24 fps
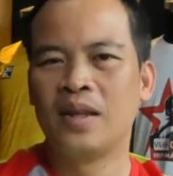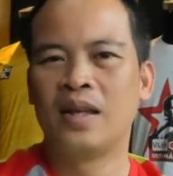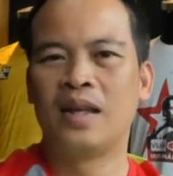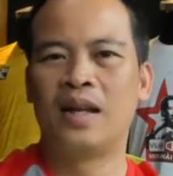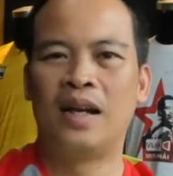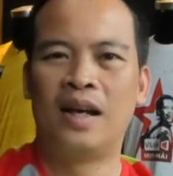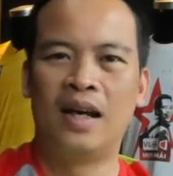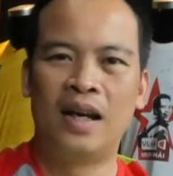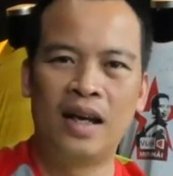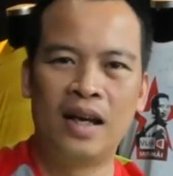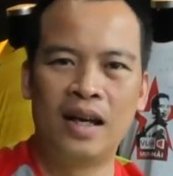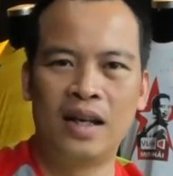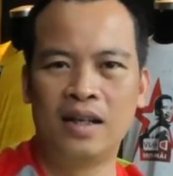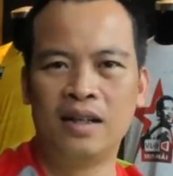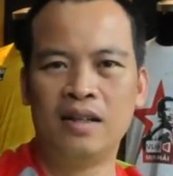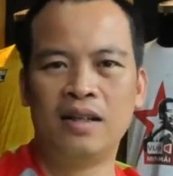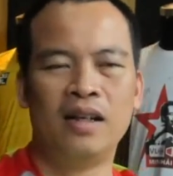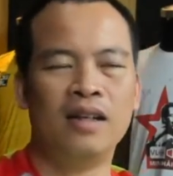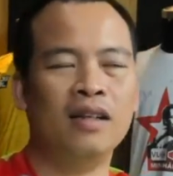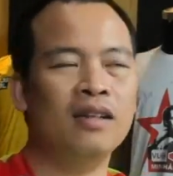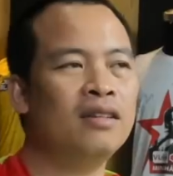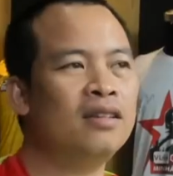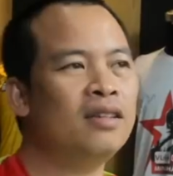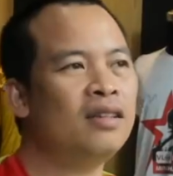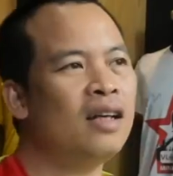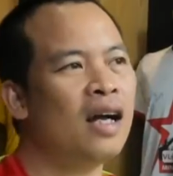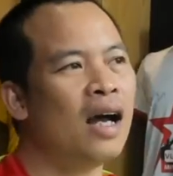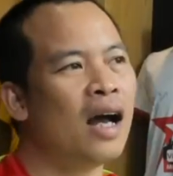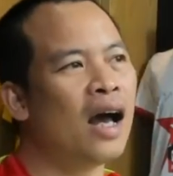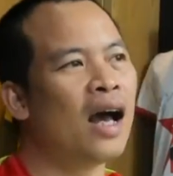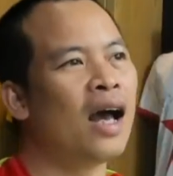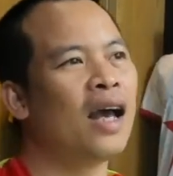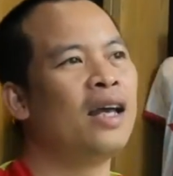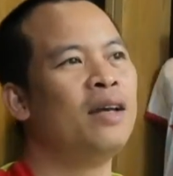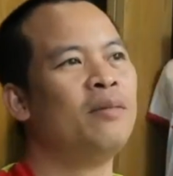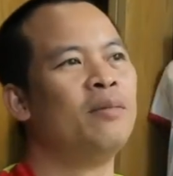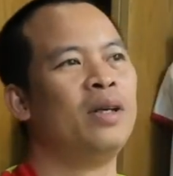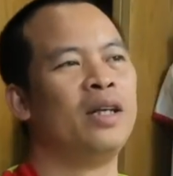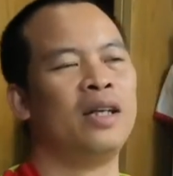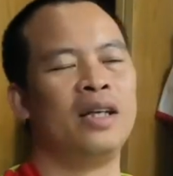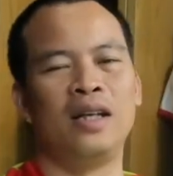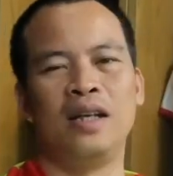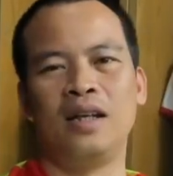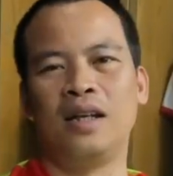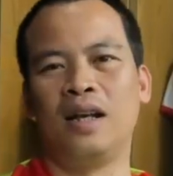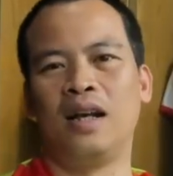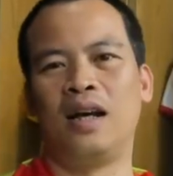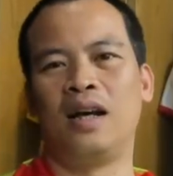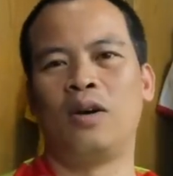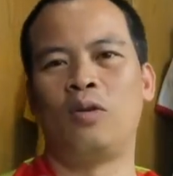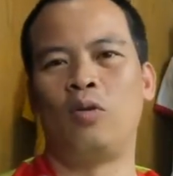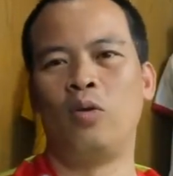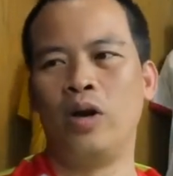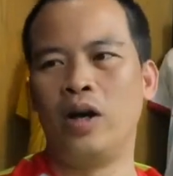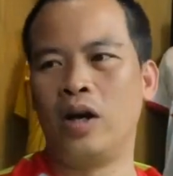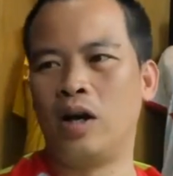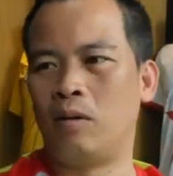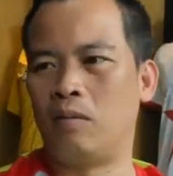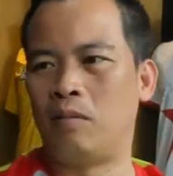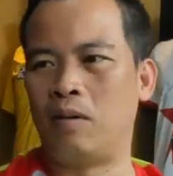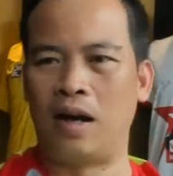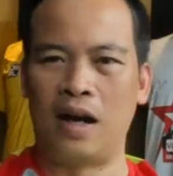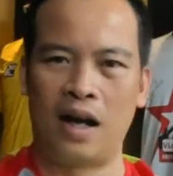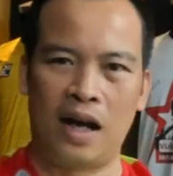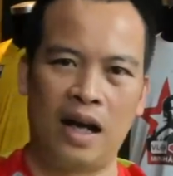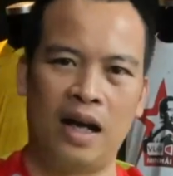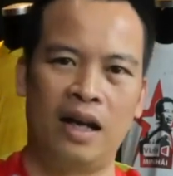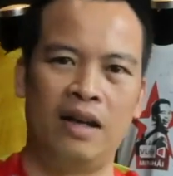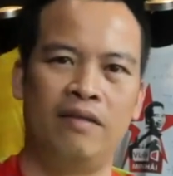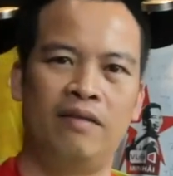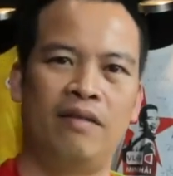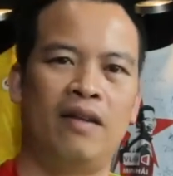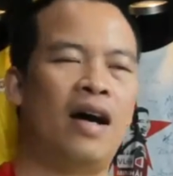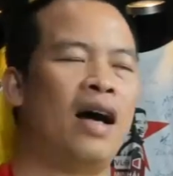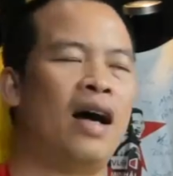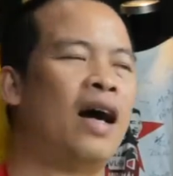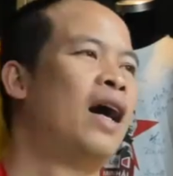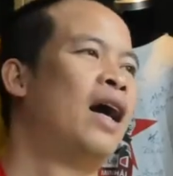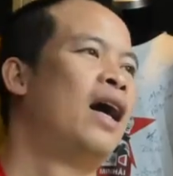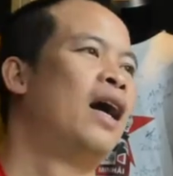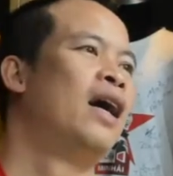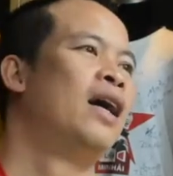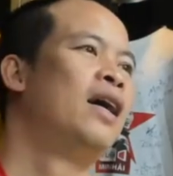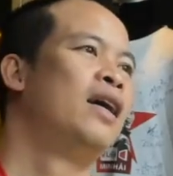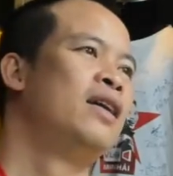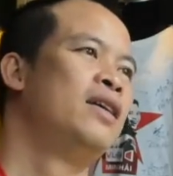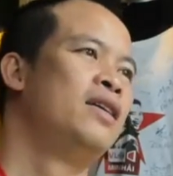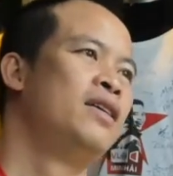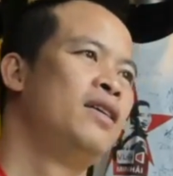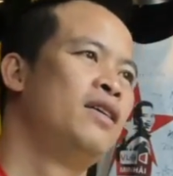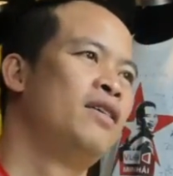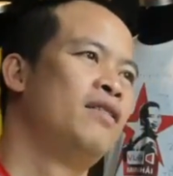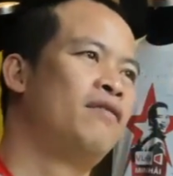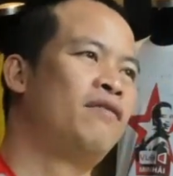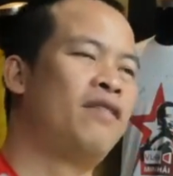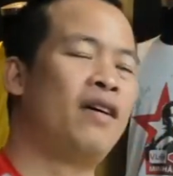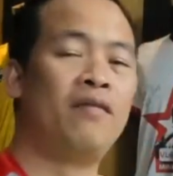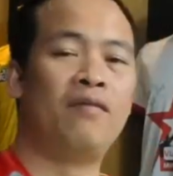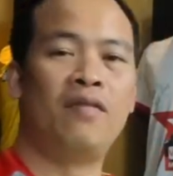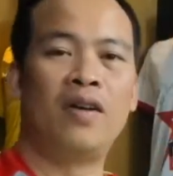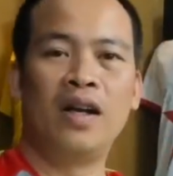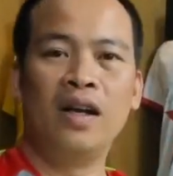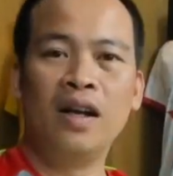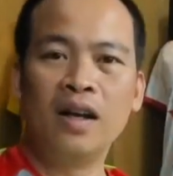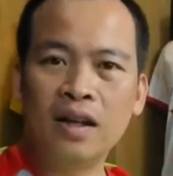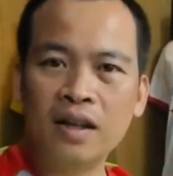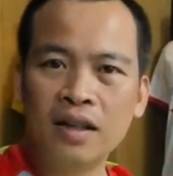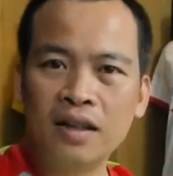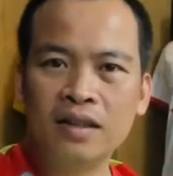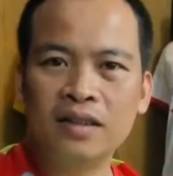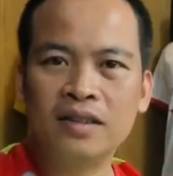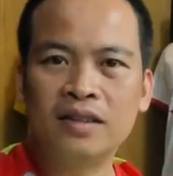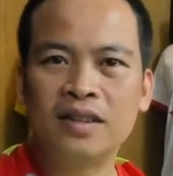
Đấy, người đứng thứ hai mình nghĩ là Quế Ngọc Hải và Phan Văn Đức